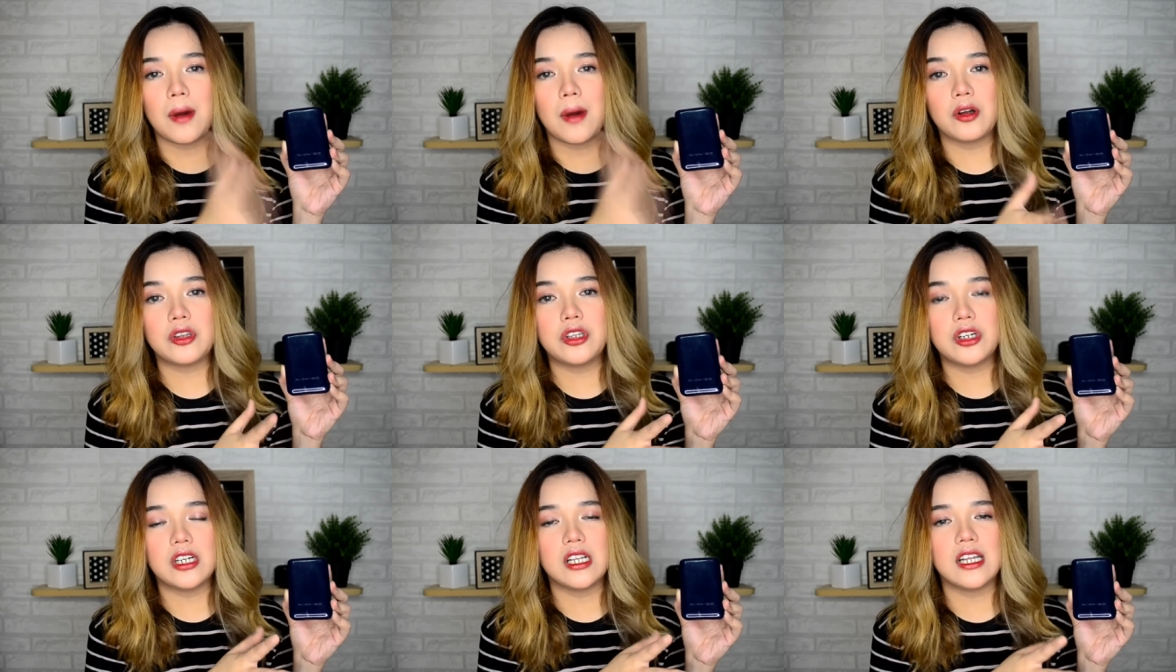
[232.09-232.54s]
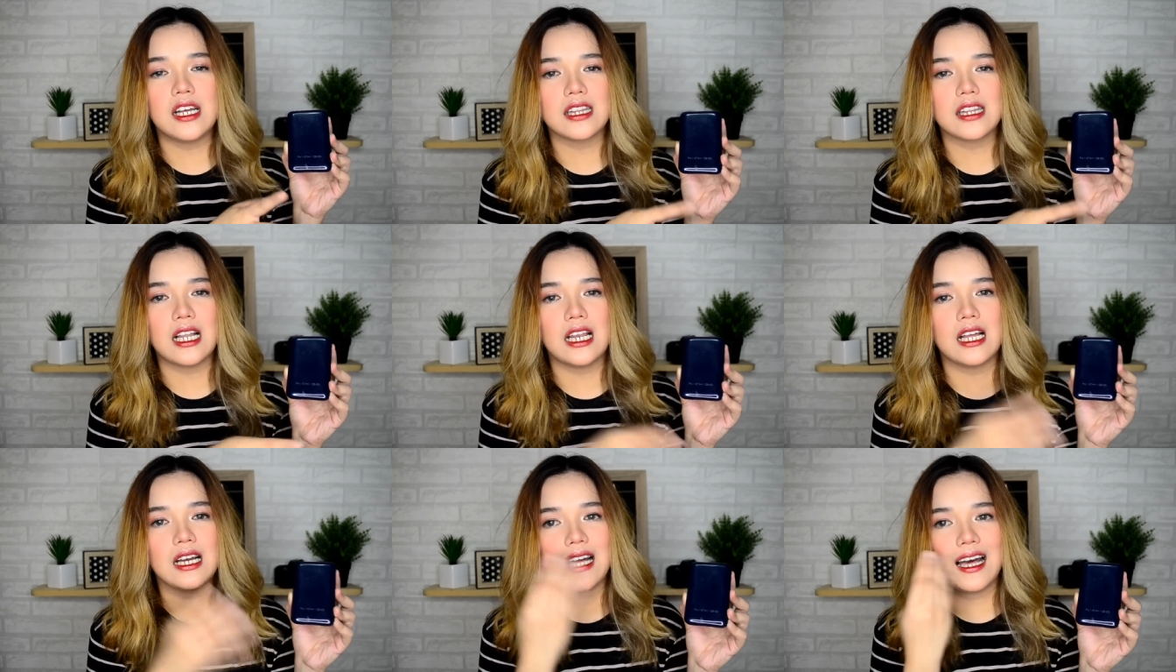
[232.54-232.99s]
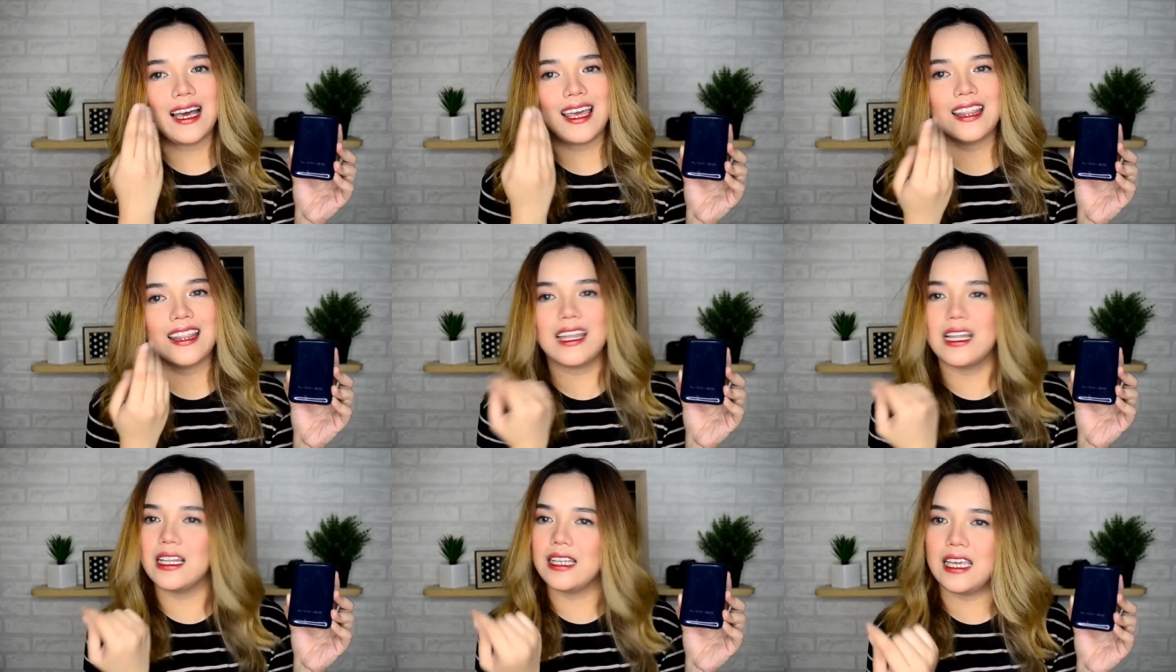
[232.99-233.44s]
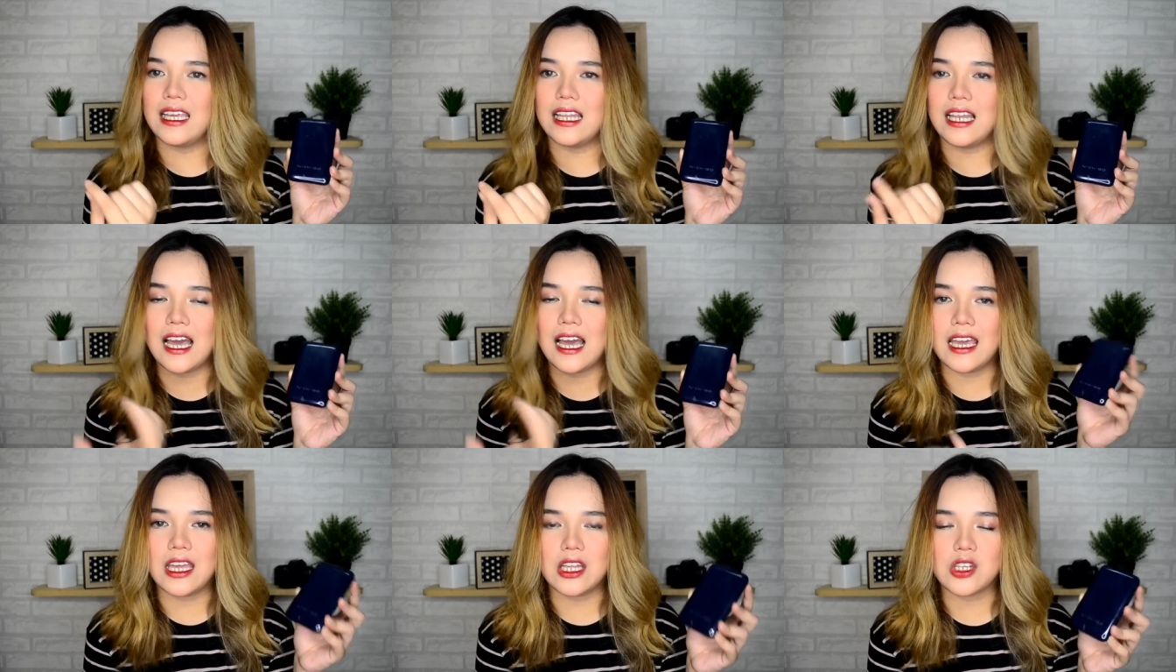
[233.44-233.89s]
Powder lang talaga and then
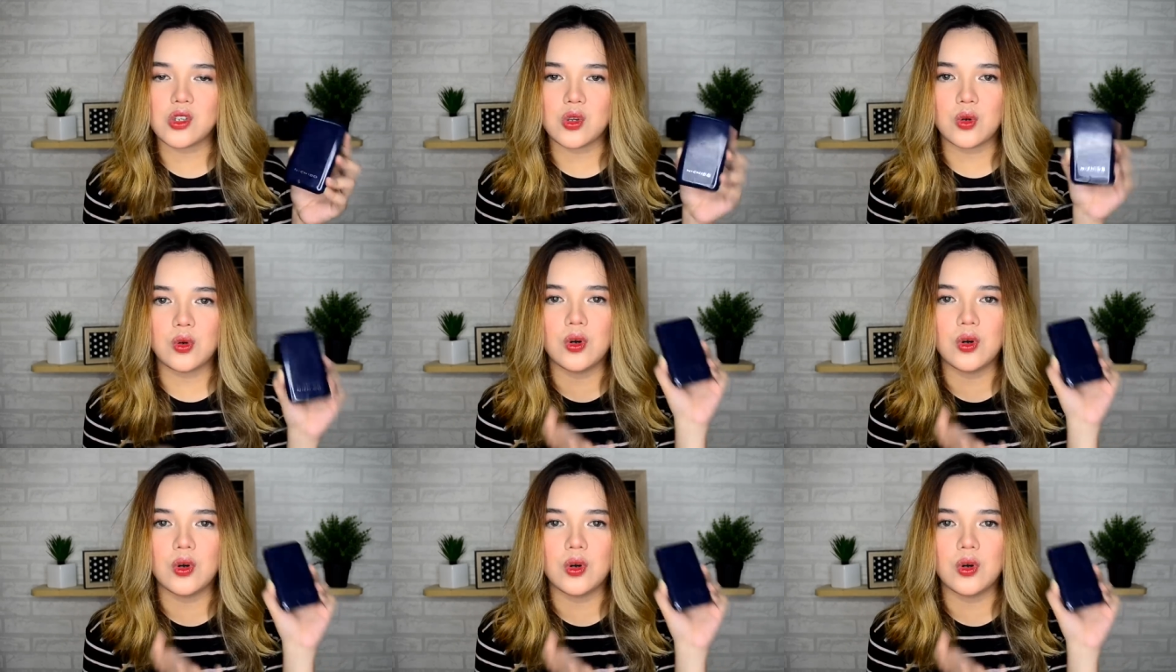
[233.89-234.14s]
kilay.